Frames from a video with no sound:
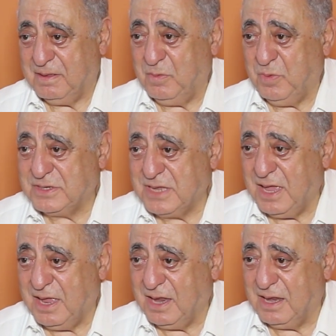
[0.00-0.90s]

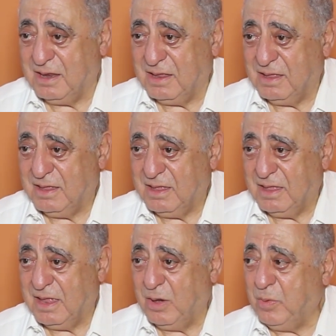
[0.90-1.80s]
الوسائل
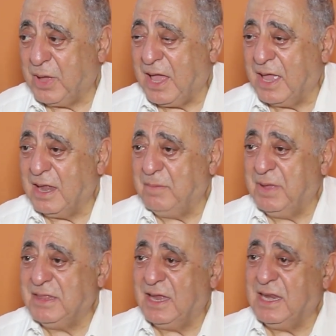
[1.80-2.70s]
الوقاية
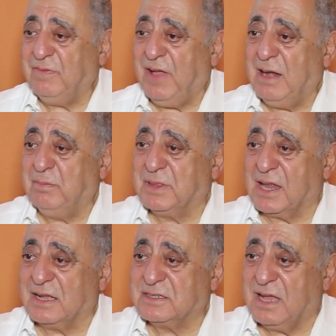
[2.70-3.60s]
المدنية فحال
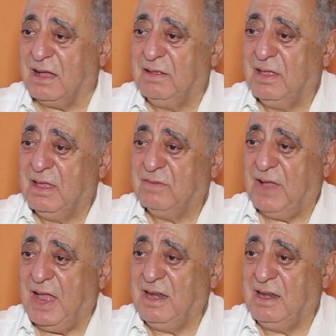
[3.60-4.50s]
المدرسة
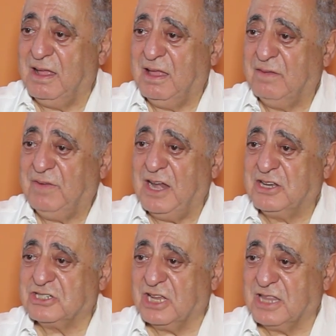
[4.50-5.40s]
فحال بحال
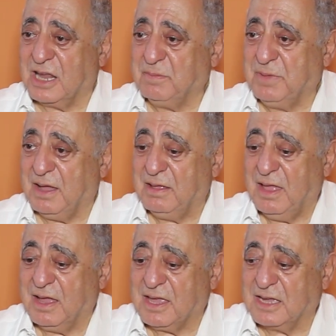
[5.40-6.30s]
الجدرمية
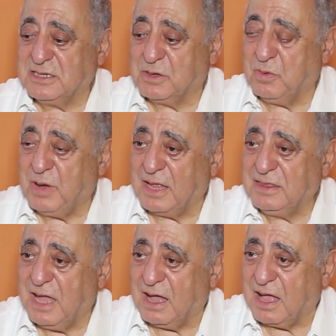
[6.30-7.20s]
كيخص يكون
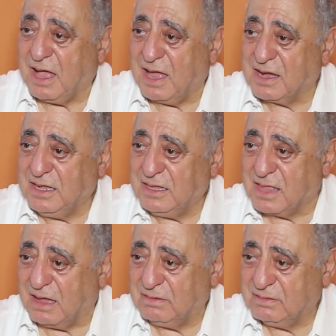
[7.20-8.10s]
عندها
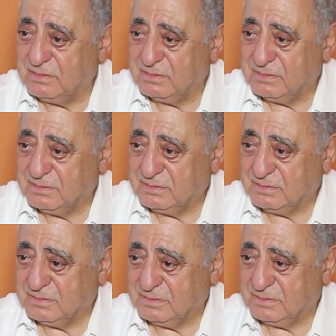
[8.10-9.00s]
خريطة
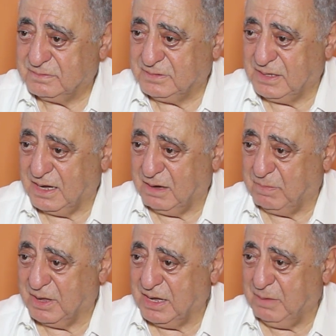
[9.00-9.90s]
ديال
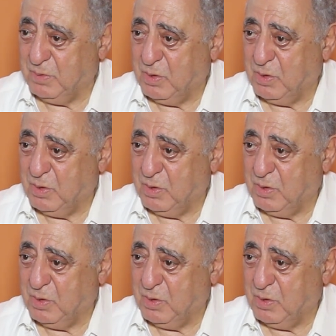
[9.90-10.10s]
المغرب